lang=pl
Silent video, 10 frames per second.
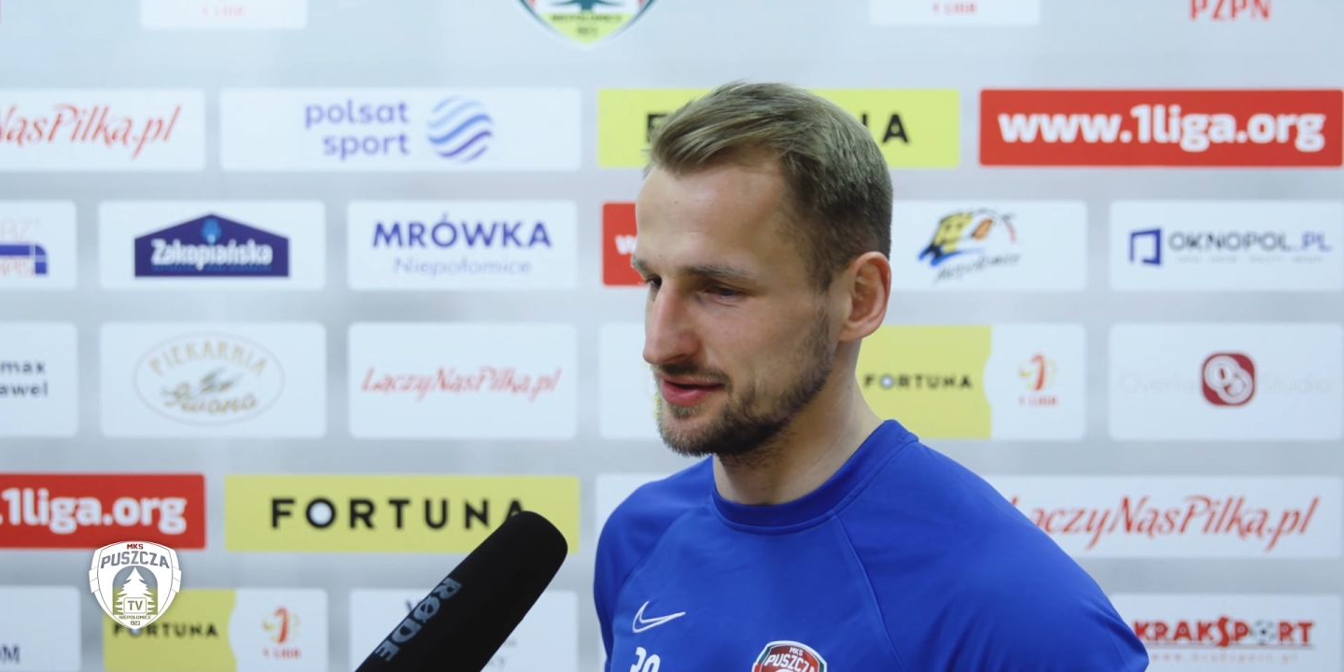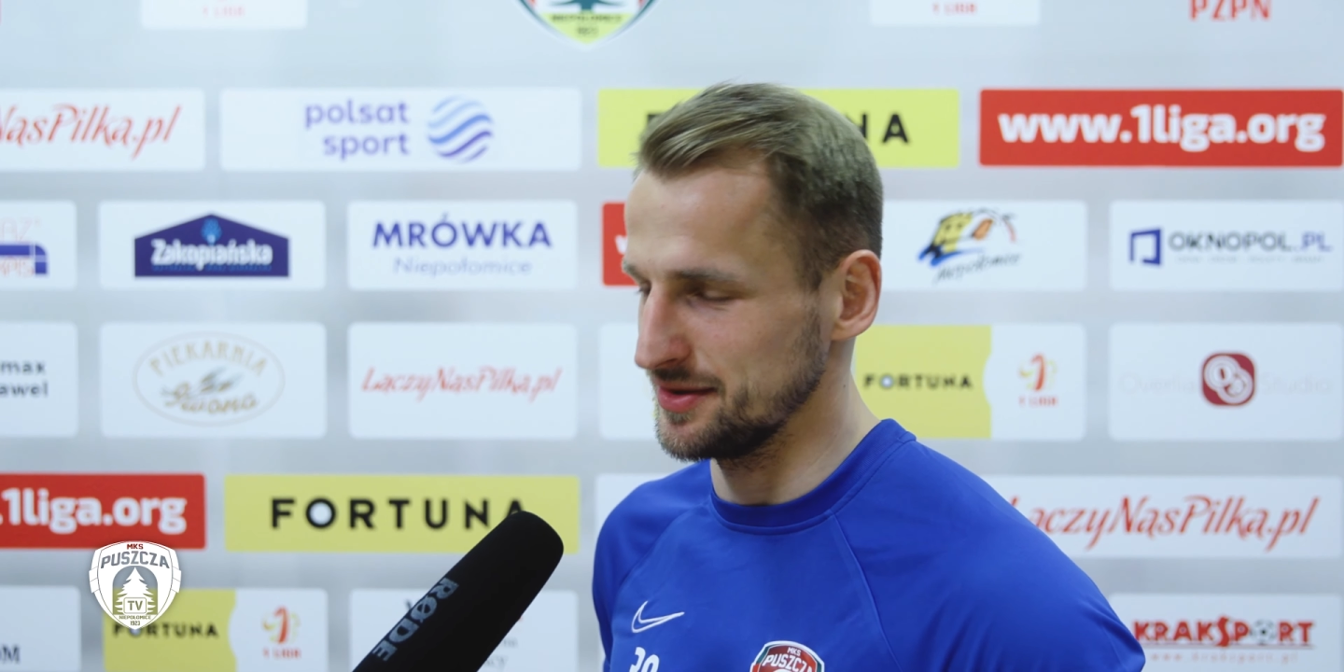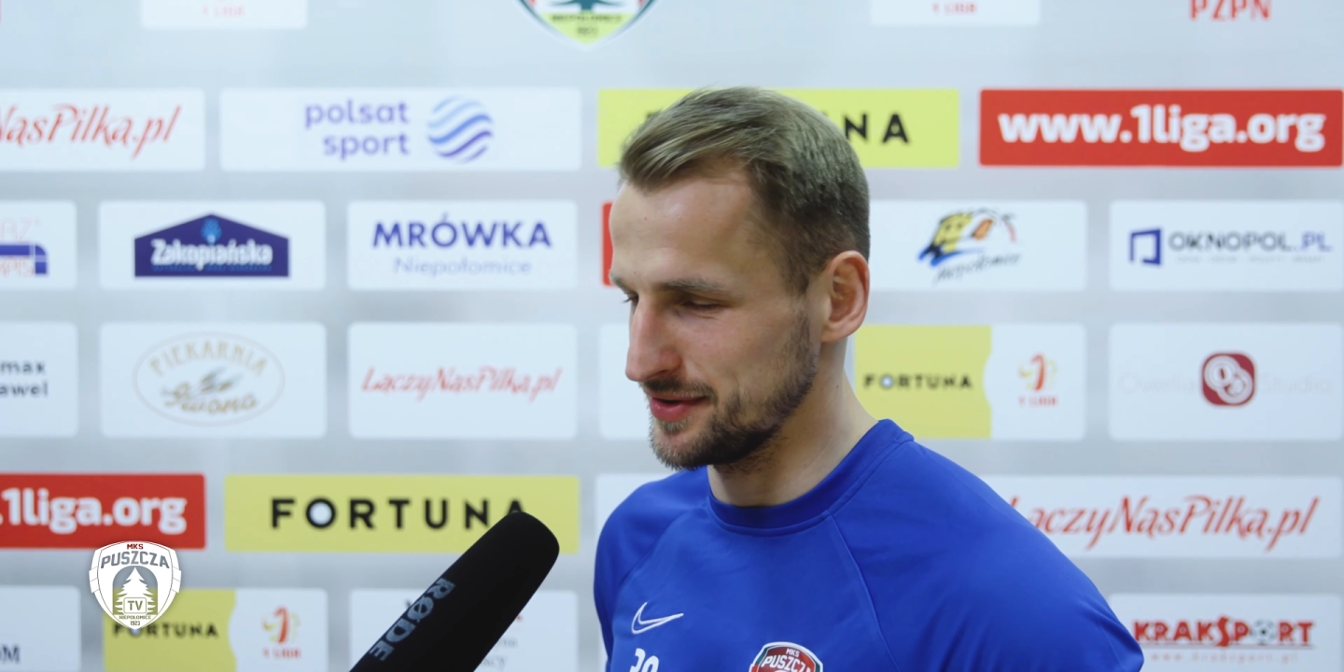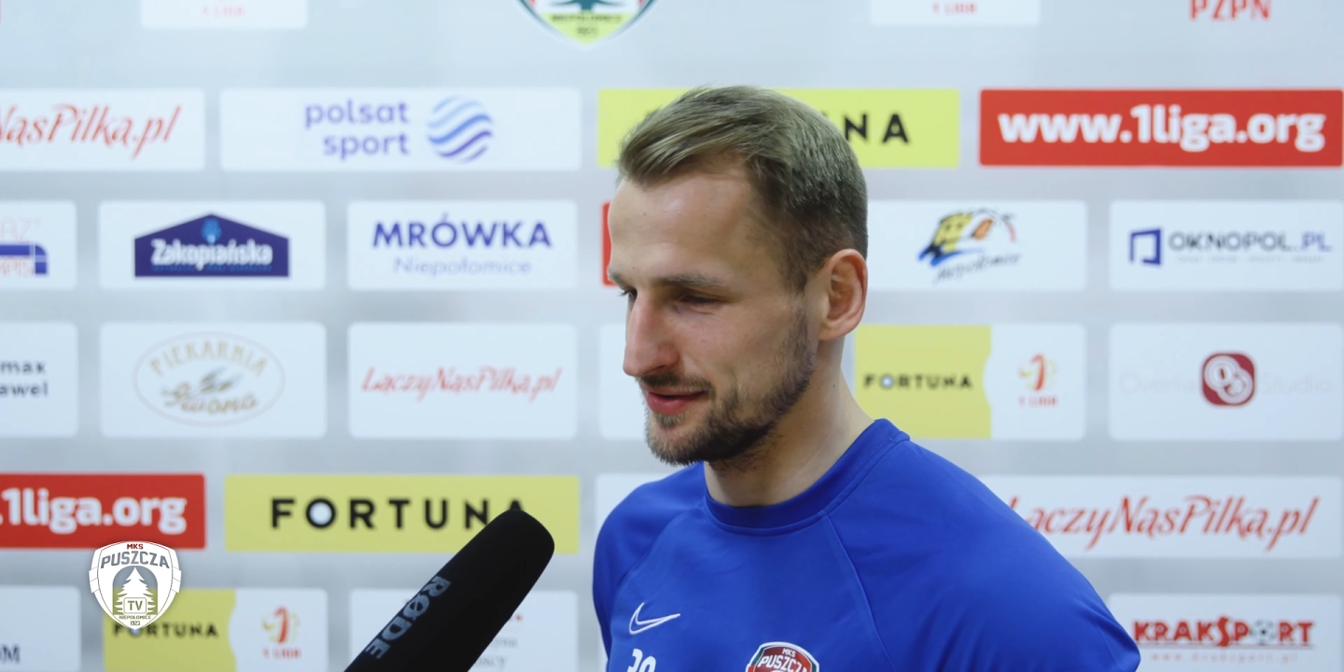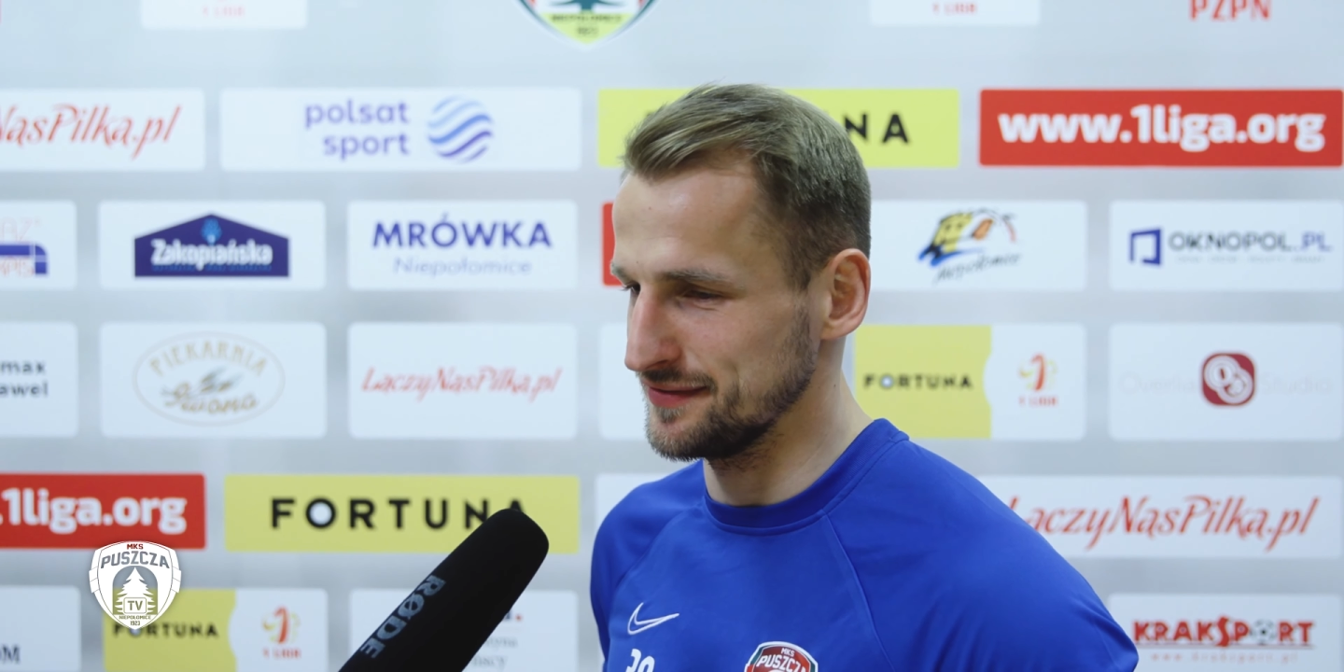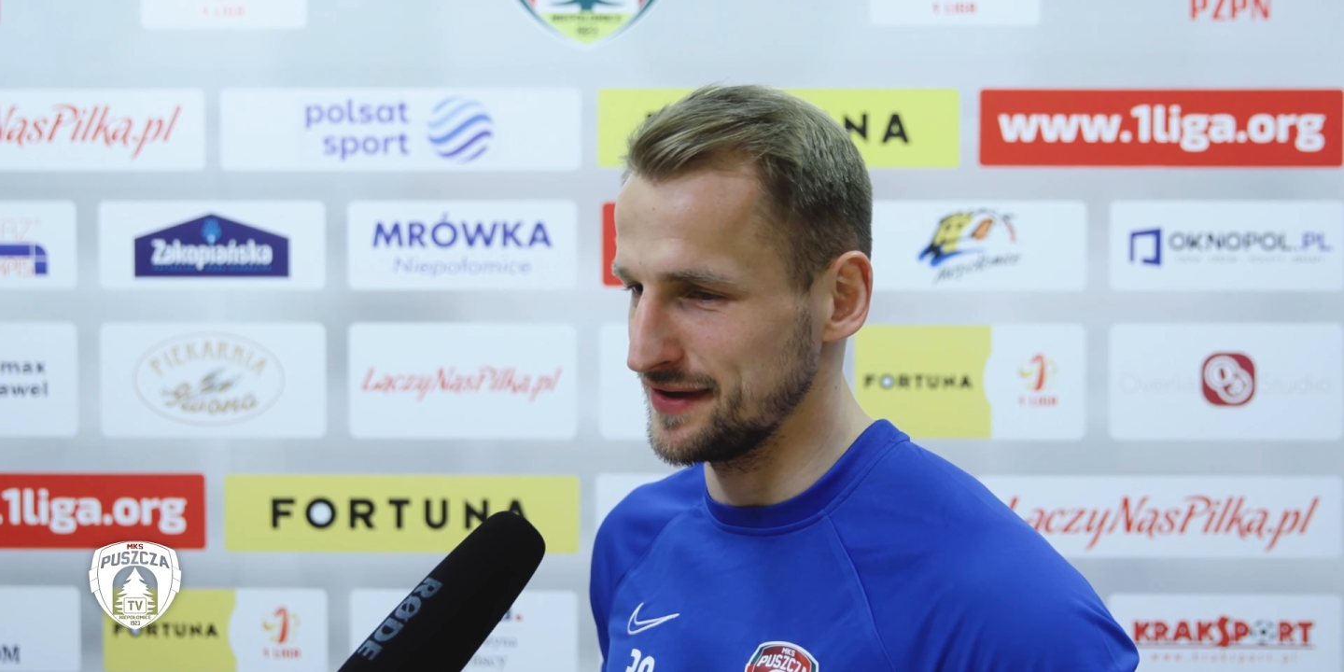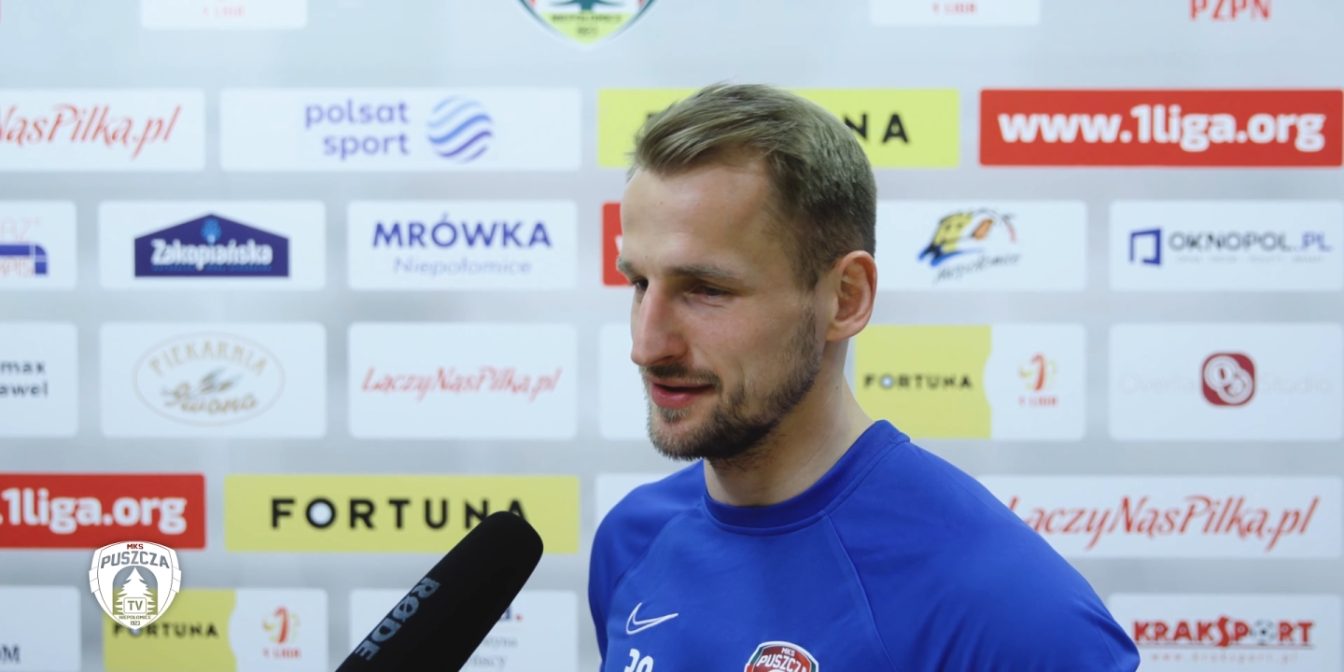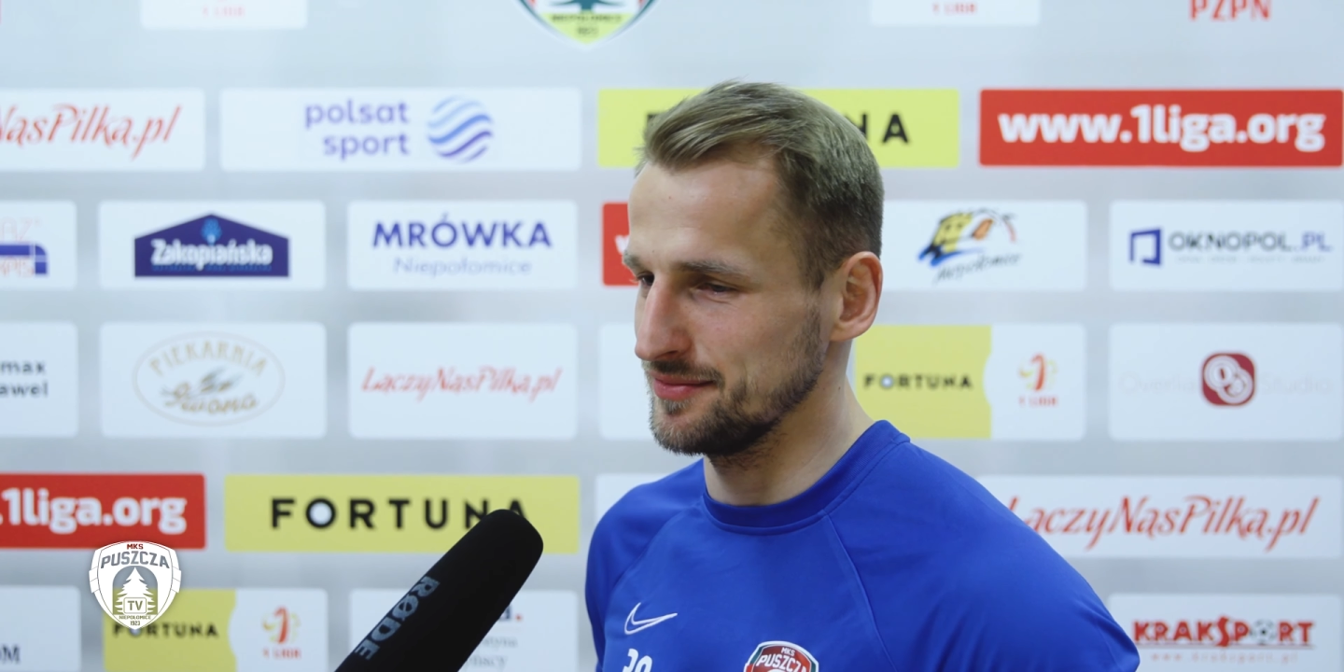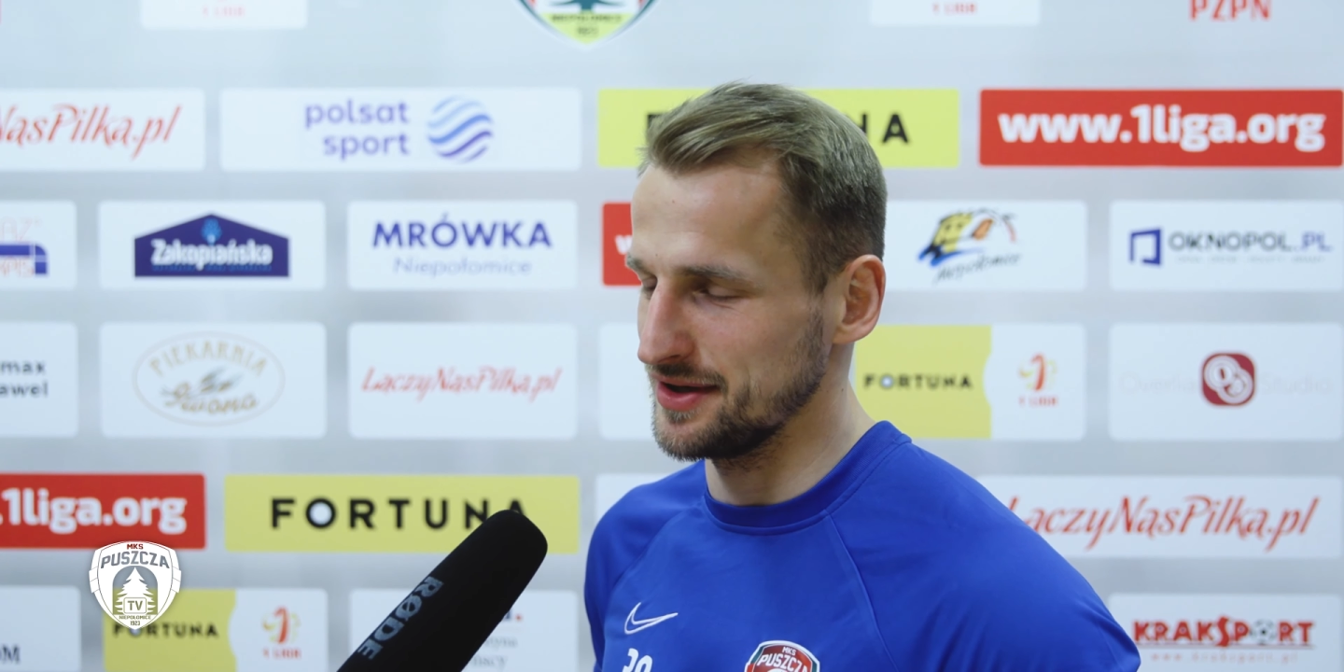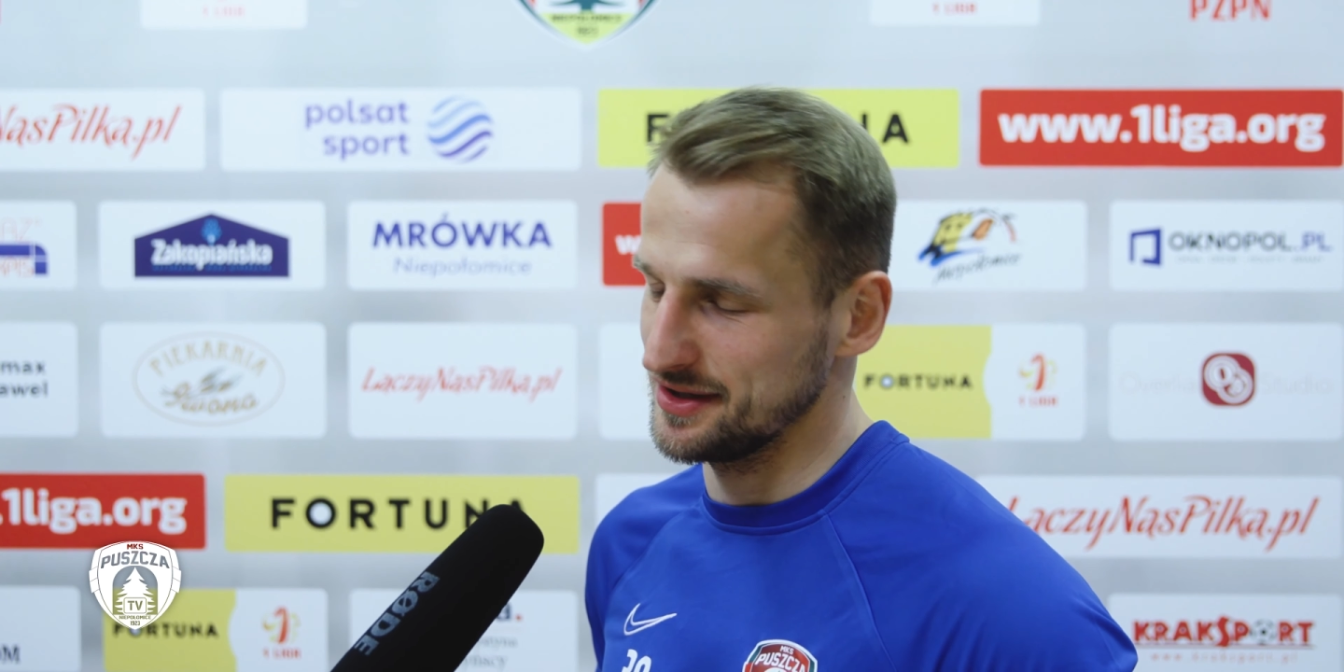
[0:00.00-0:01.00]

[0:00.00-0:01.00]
się napracowałem,